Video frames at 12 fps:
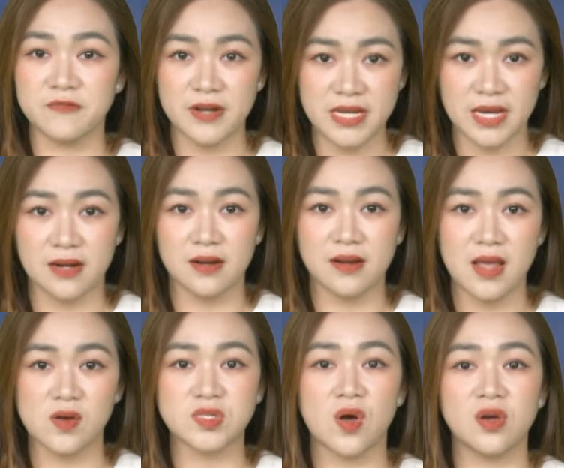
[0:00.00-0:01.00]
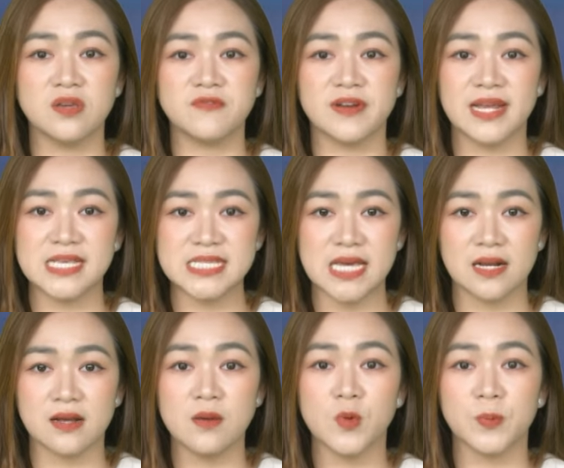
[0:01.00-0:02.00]
phát hiện, theo dõi và đánh chặn
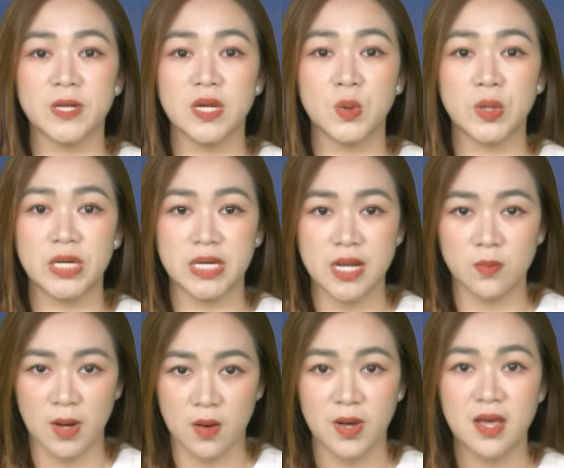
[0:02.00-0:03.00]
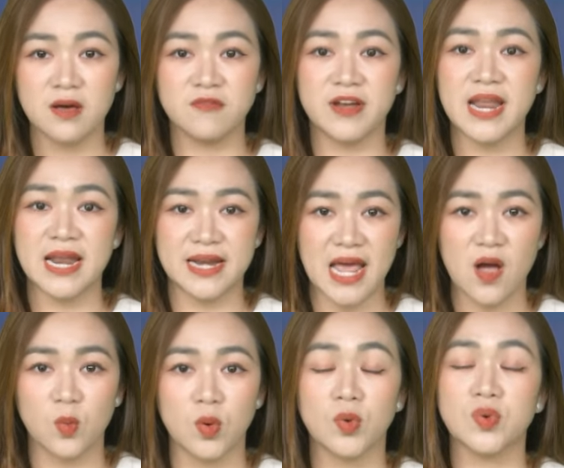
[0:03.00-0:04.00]
các mục tiêu khí động học và đạn đạo
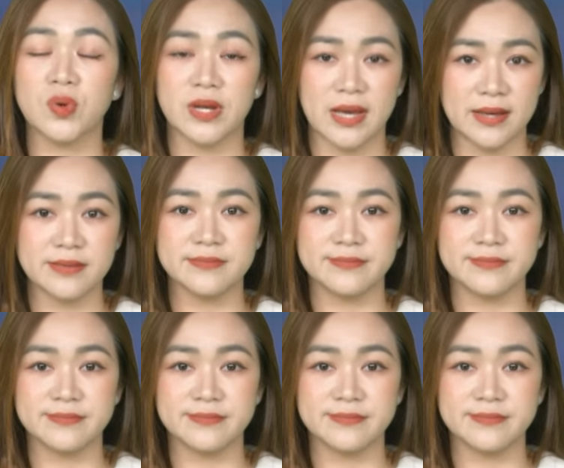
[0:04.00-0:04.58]
của quân đội Nga.